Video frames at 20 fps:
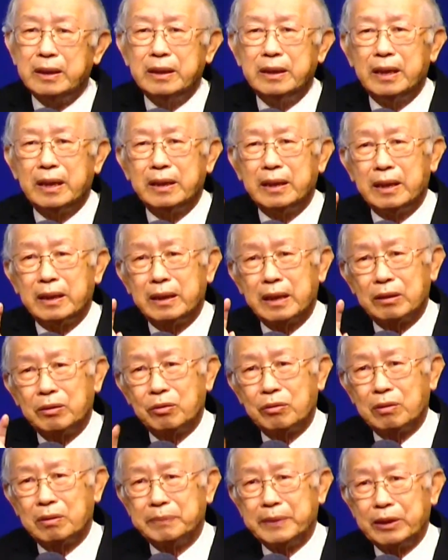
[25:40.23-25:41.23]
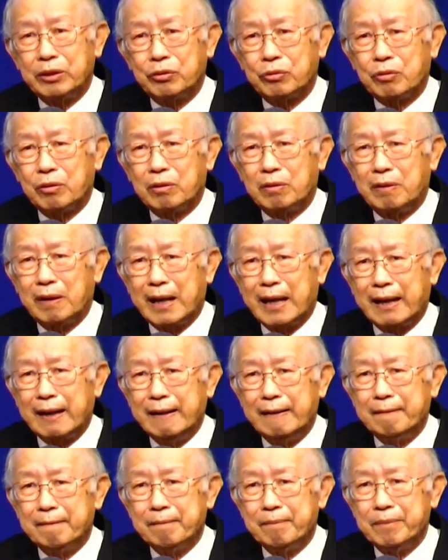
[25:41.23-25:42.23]
天也在对我们说话，
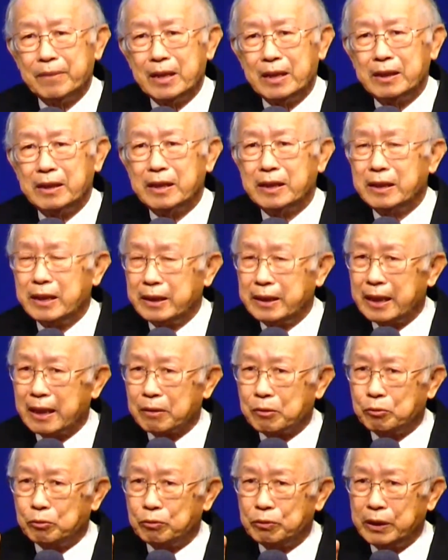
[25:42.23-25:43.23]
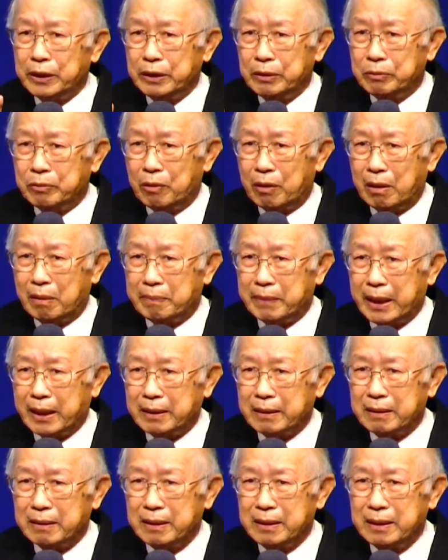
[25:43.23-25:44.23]
今天在鼓励我们。
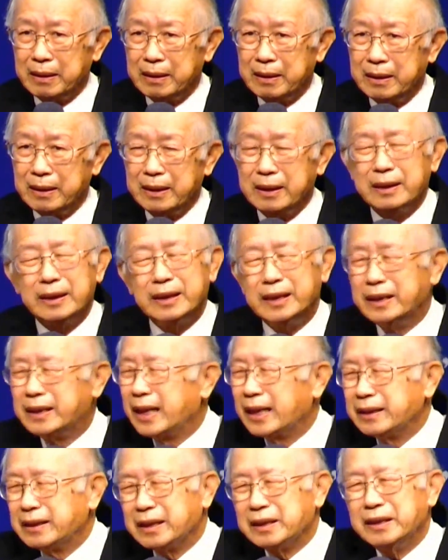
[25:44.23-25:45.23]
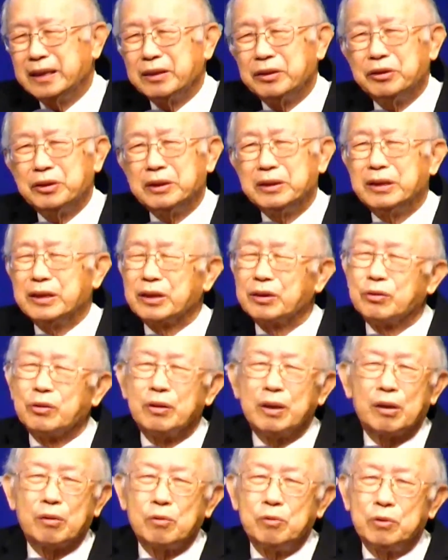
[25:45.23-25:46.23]
其他这些事情都
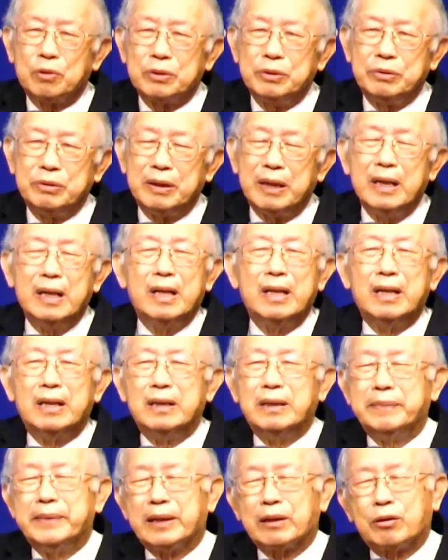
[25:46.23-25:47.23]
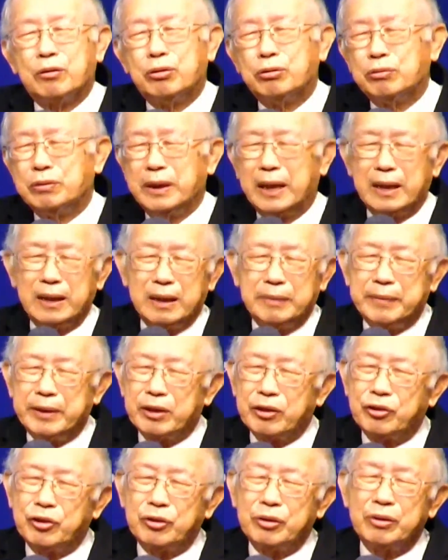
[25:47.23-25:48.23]
要过去，你们的苦难，你们的
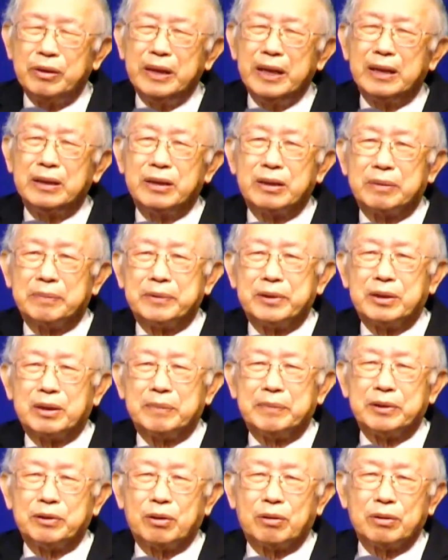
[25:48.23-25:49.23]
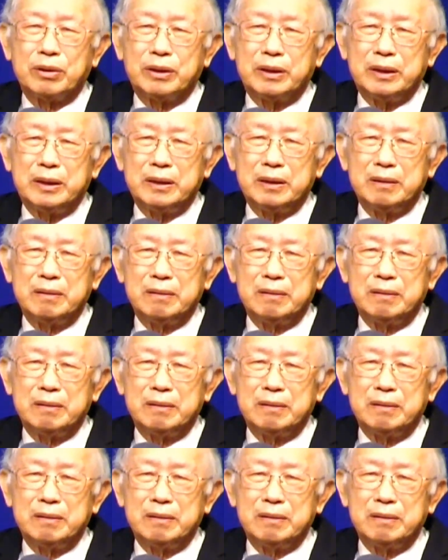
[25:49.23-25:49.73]
思念，什么什么东西。